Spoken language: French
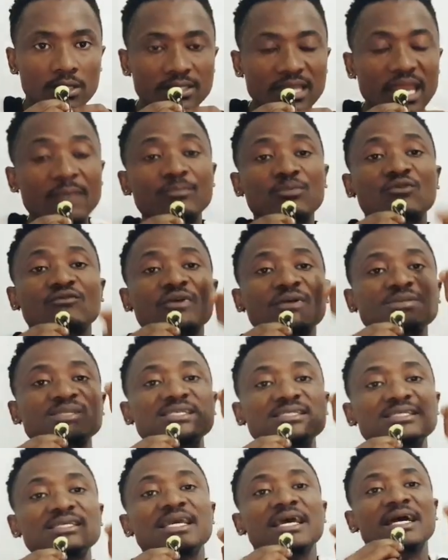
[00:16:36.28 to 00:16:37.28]
Il y a un proverbe
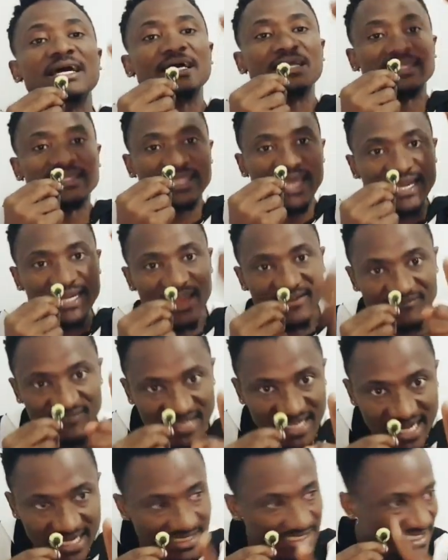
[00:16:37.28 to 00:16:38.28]
qui dit derrière
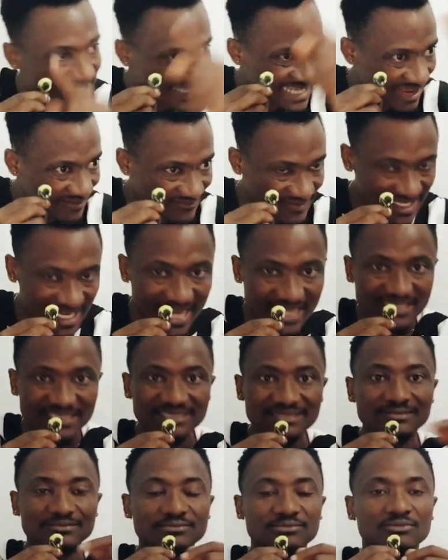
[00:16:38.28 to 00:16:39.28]
village, il y a
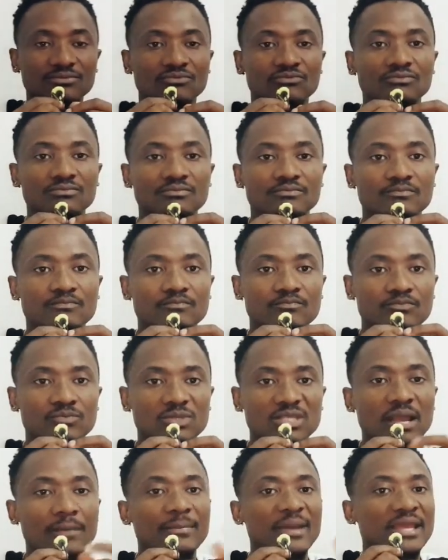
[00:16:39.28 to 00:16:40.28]
village.
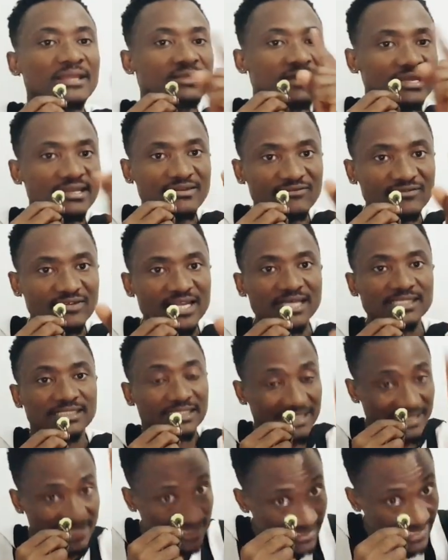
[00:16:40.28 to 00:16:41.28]
Il n'y a pas un dernier
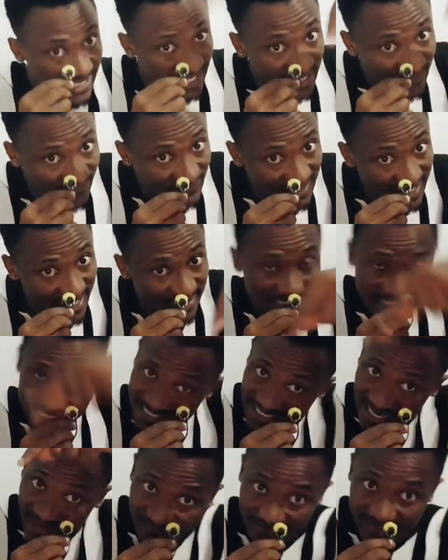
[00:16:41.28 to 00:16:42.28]
village. Derrière village,
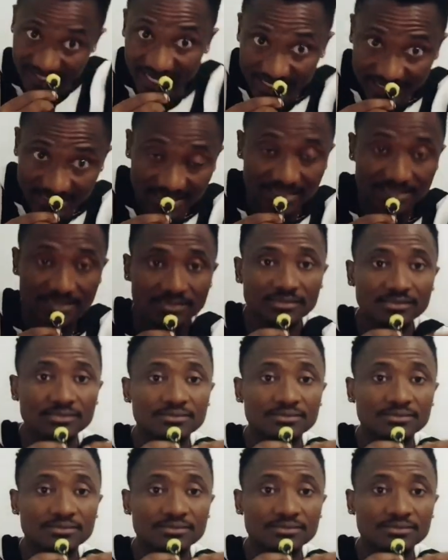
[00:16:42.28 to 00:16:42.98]
il y a village.